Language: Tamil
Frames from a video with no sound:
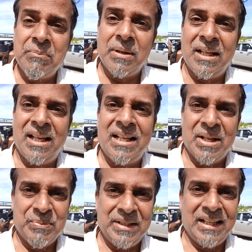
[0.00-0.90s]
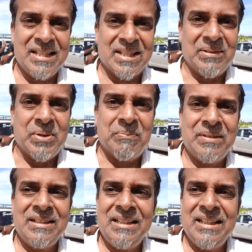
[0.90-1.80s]
அன்பில் நாம் முன்னேறி செல்வோம்
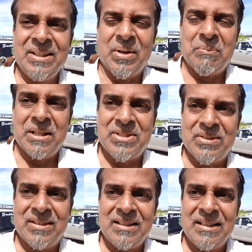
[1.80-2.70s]
பட் பிளஸிங்